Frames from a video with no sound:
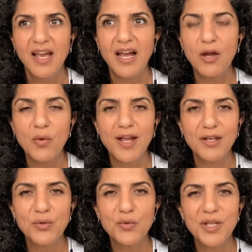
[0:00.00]
او
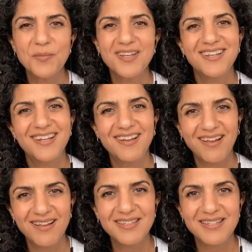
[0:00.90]
خلينا نقول يمكن
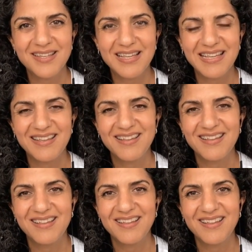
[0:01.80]
العلاقات
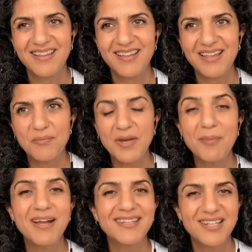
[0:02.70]
آه، ما
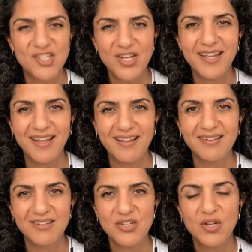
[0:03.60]
بعد الجائحه
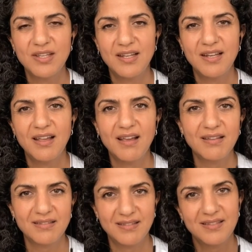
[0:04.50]
شلون العلاقات
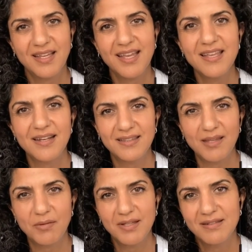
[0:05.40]
تغيرت
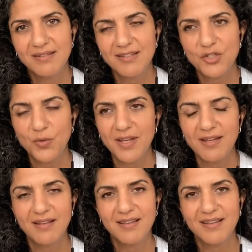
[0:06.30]
طبعا شوي